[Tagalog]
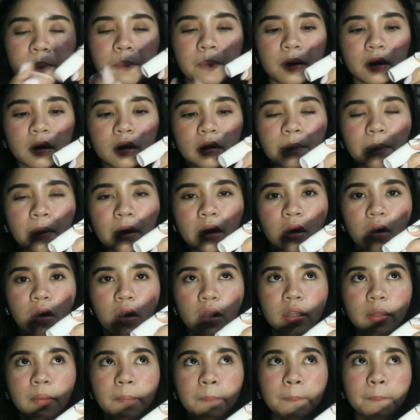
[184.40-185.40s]
Pag, parang
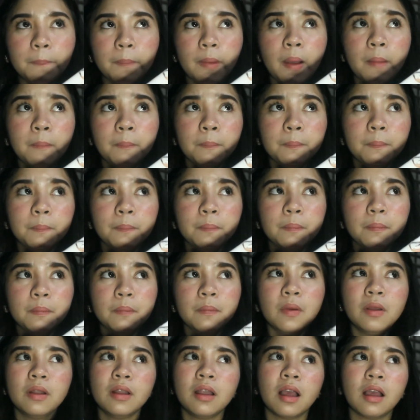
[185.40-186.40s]
konting pump
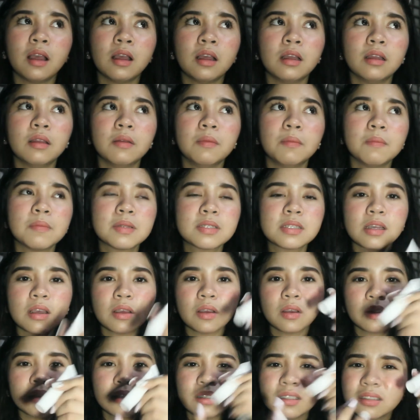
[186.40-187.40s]
mo lang. Basta,
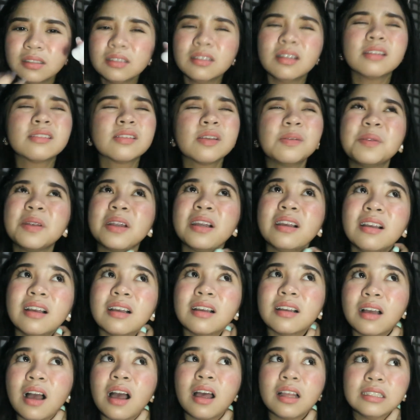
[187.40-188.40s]
sobrang
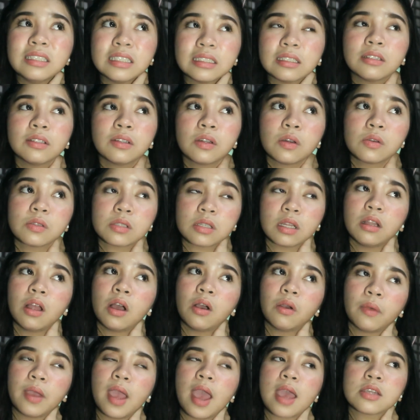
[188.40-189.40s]
a little goes a
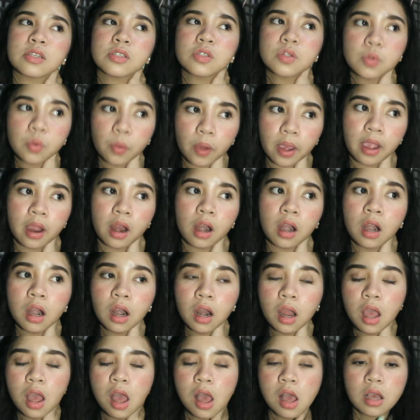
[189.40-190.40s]
long way, I swear.
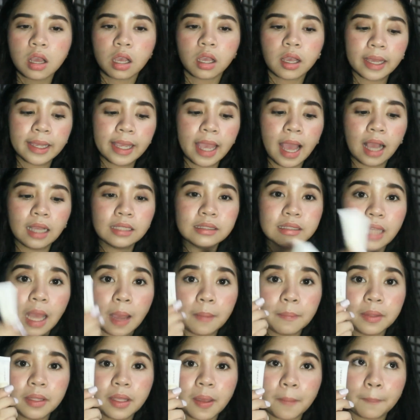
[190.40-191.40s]
Kaya ang
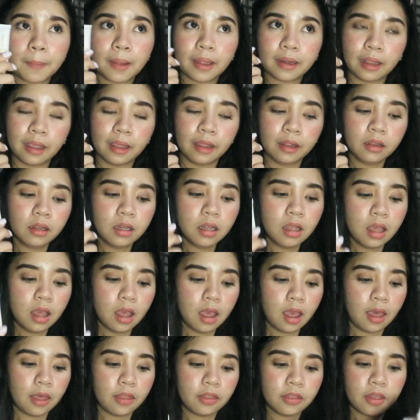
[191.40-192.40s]
dami niya pa rin.
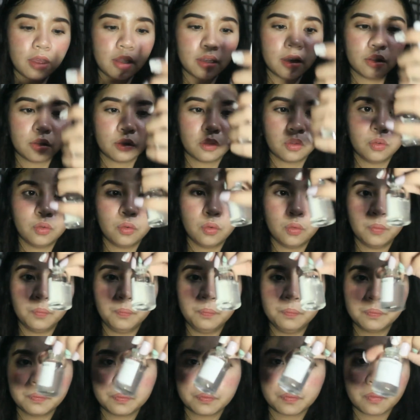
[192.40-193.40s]
And then, ito yung